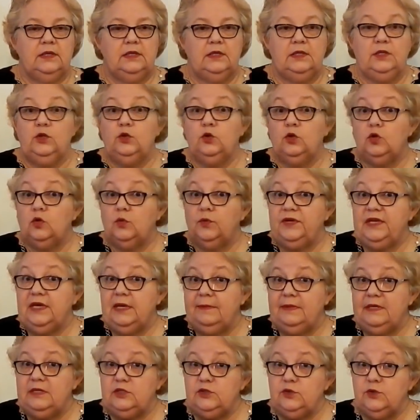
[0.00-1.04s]
No lo voy
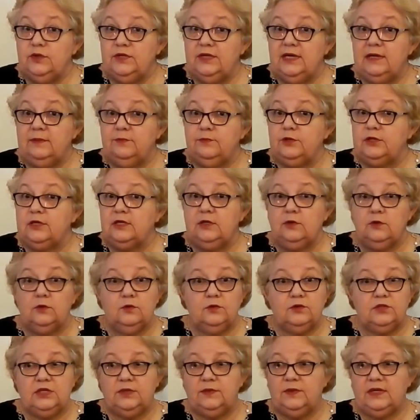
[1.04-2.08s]
a mencionar porque no
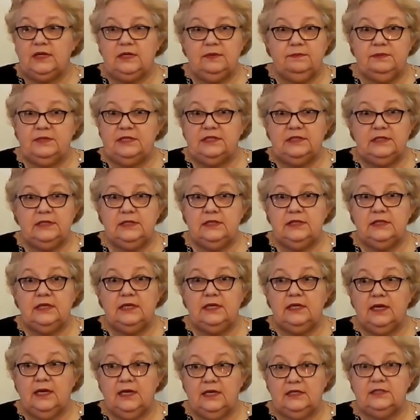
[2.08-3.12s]
lo quiero aquí
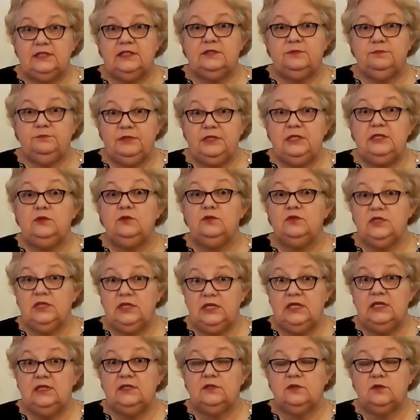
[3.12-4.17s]
presente a ese espíritu
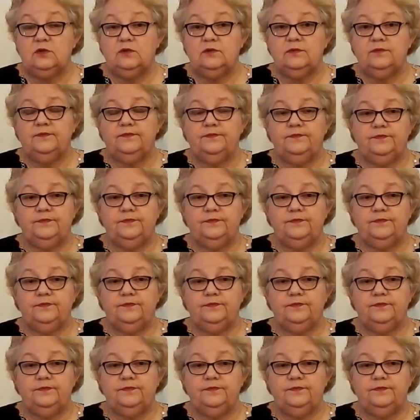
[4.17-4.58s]
siniestro.